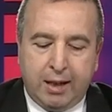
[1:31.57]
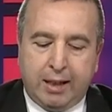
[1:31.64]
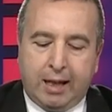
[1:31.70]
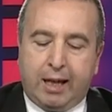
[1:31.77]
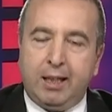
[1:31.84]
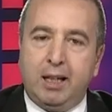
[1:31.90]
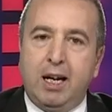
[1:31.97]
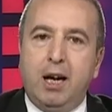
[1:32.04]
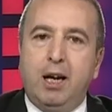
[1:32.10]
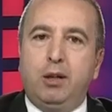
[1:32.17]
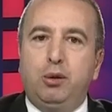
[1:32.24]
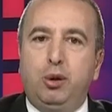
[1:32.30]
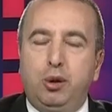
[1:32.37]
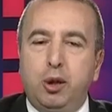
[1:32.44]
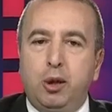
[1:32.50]
Yani
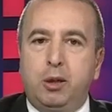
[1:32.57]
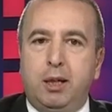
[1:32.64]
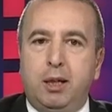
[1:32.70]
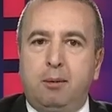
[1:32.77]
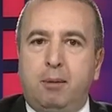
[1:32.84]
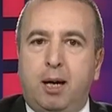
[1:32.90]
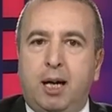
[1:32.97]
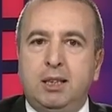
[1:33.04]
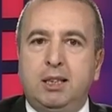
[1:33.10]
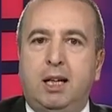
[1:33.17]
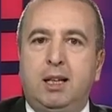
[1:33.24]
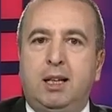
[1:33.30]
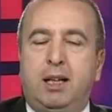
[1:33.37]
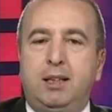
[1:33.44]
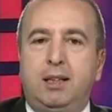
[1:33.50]
düşük e, maaş
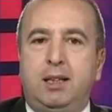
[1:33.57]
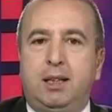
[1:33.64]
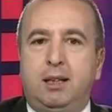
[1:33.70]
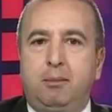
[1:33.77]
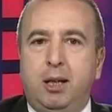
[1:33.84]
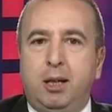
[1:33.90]
alan e,